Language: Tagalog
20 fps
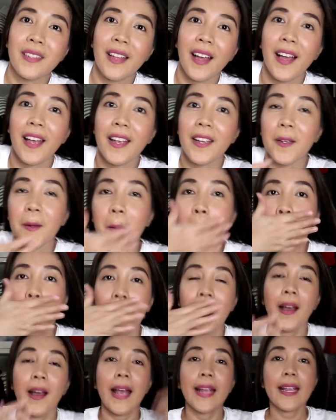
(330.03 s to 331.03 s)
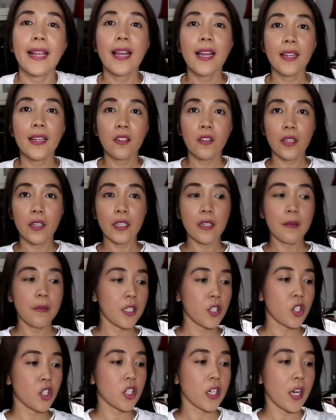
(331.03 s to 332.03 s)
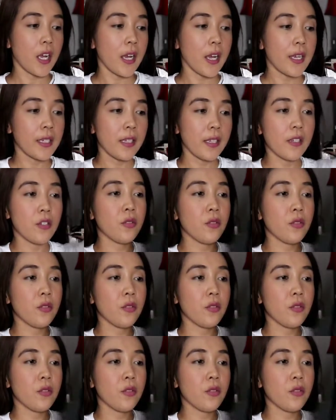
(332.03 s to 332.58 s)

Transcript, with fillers: tayo. Ayan, okay naman siya. And then